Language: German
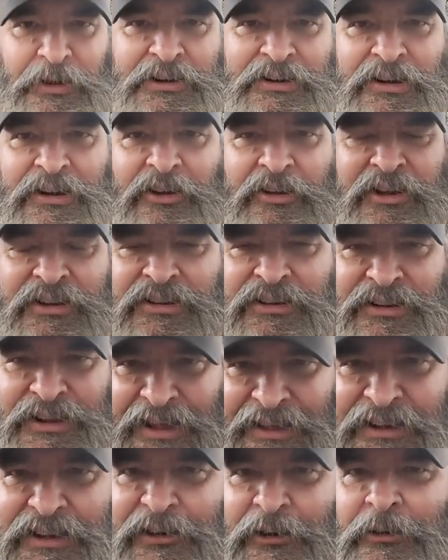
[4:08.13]
von den Leuten, die
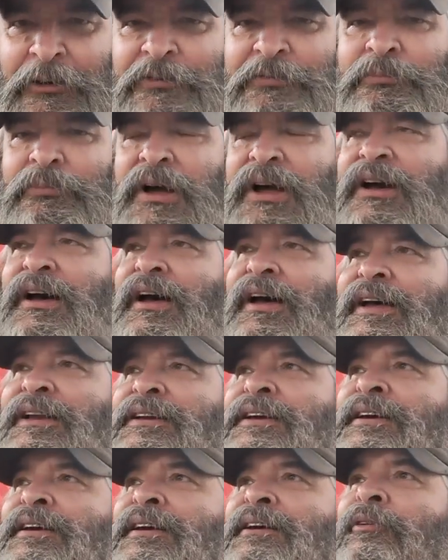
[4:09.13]
einkaufen, mal rein